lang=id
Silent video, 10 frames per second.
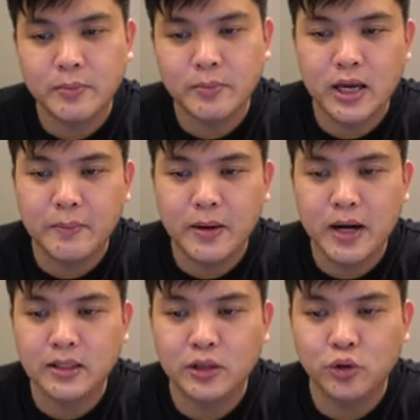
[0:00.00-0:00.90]
seperti
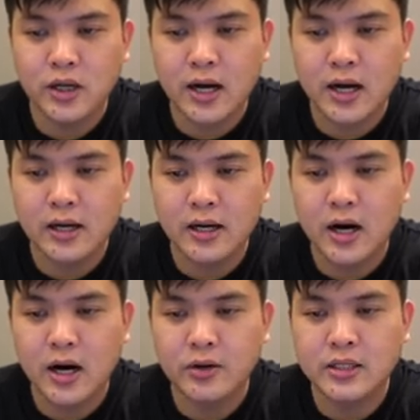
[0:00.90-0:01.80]
apa tentunya akan
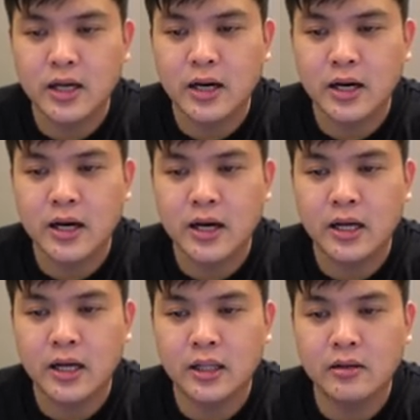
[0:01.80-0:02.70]
down di
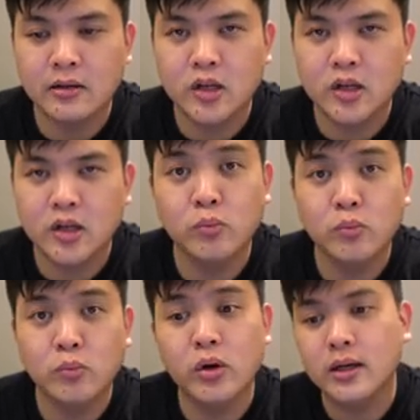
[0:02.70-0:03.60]
saat uh,
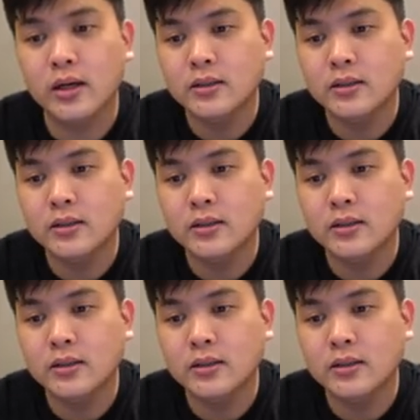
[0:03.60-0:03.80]
subuh ya